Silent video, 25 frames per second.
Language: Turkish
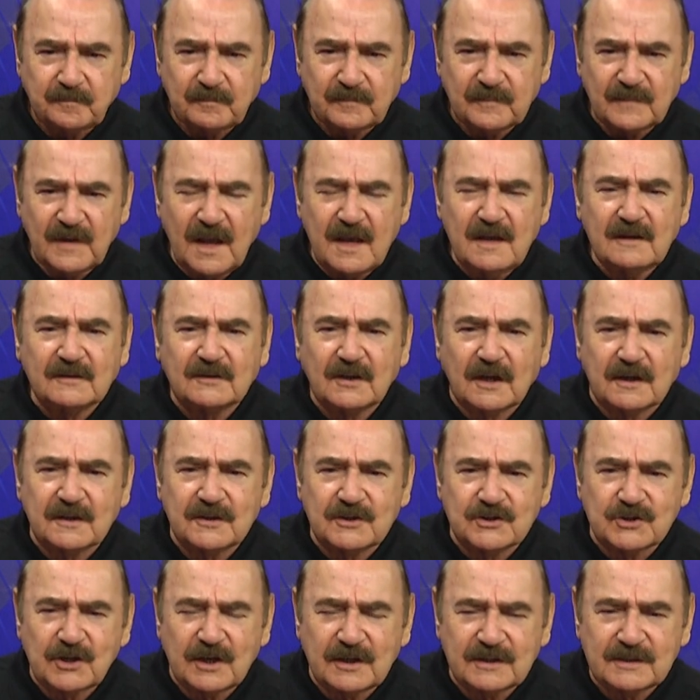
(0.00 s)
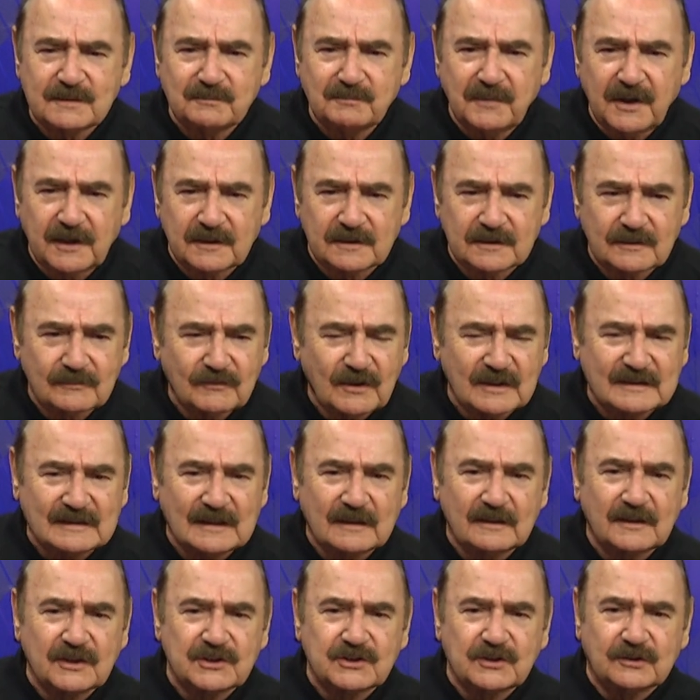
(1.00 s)
Neyi tarayacağız? Bir,
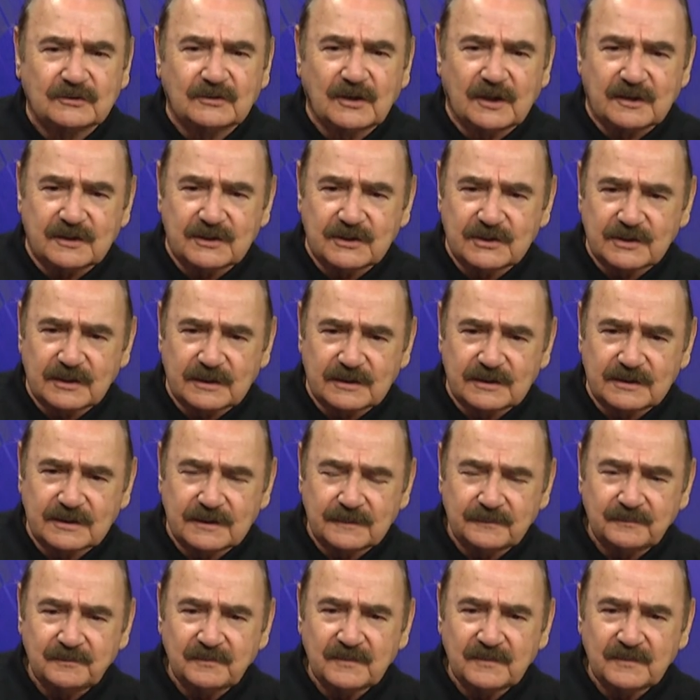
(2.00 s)
vatandaşı tarayacağız.